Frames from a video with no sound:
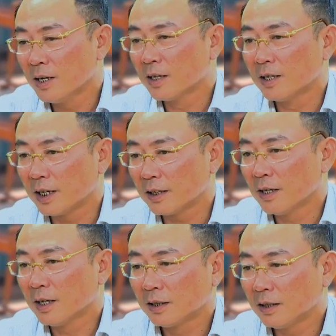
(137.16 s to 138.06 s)
người
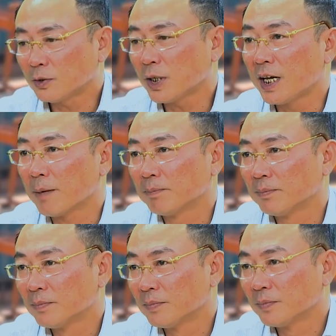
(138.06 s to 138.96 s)
từ các doanh nghiệp
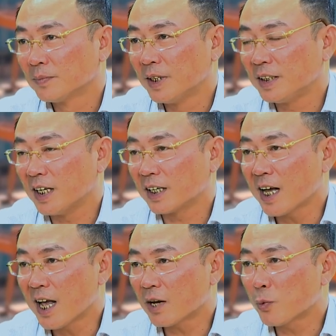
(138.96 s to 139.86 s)
để triển
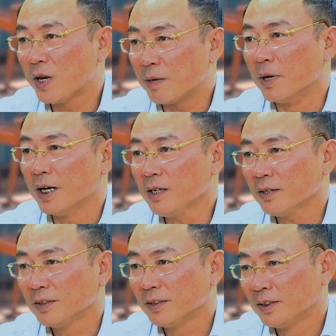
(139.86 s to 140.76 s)
khai các quy định mới
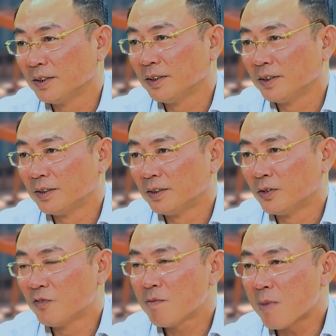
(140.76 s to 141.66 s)

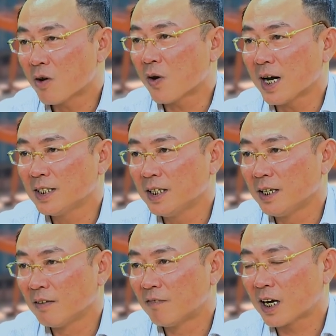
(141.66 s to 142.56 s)
nó vướng mắc khó khăn gì
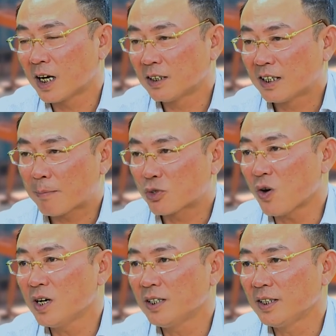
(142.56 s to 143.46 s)
và cần làm rõ
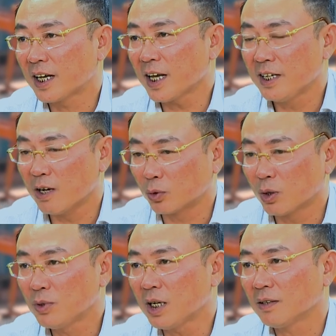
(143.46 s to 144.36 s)
hơn để cách hiểu
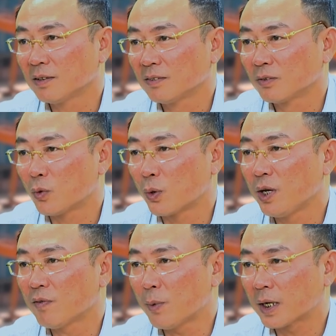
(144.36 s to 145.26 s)
thống nhất của quy
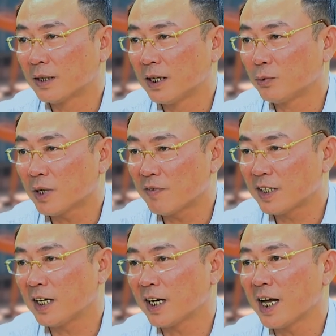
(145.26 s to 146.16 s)
định pháp luật để chúng ta về
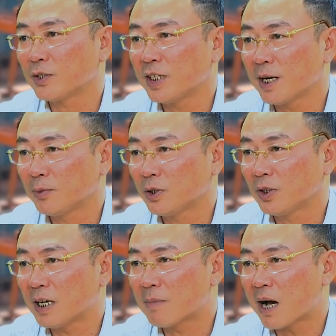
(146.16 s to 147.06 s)
triển khai doanh nghiệp cho
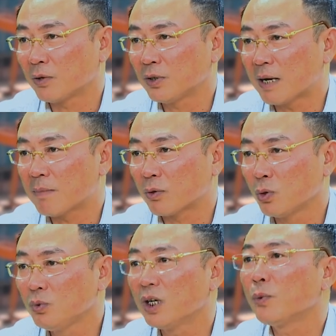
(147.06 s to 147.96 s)
đảm bảo đảm bảo
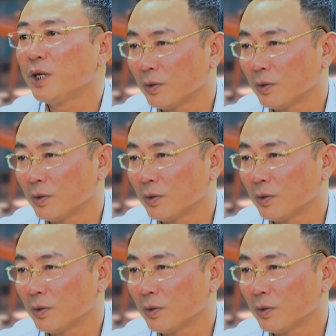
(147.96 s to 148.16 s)
đúng theo quy định.